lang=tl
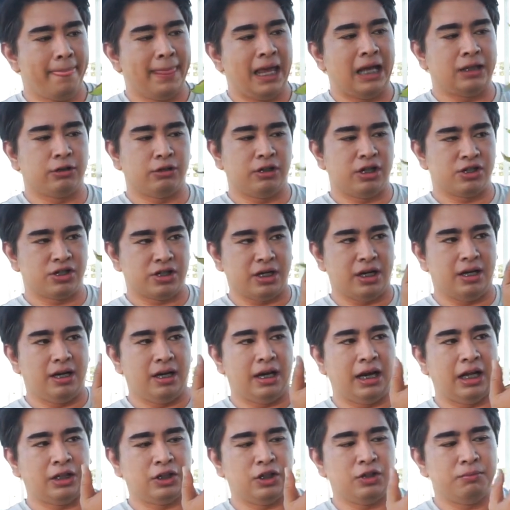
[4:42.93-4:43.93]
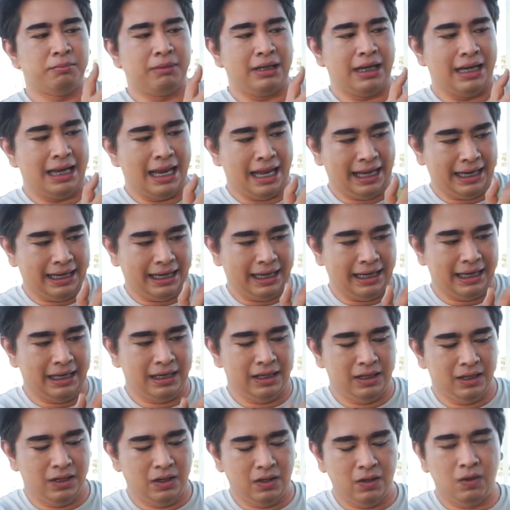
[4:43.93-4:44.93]
Ito na siya. Ito yung malalaki.
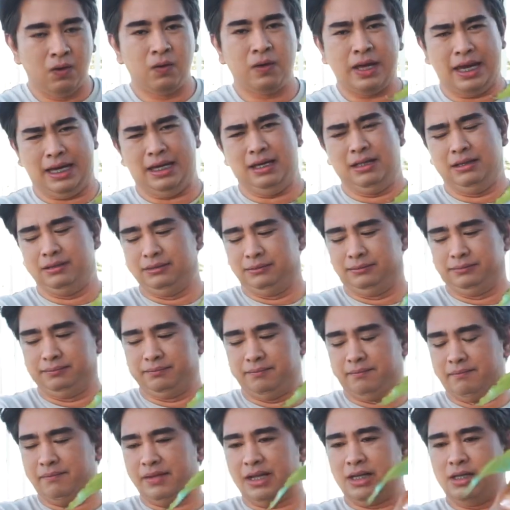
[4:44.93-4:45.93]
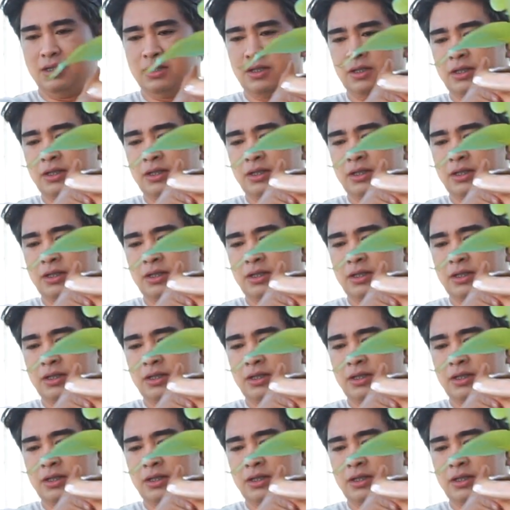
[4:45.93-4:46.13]
Okay. So,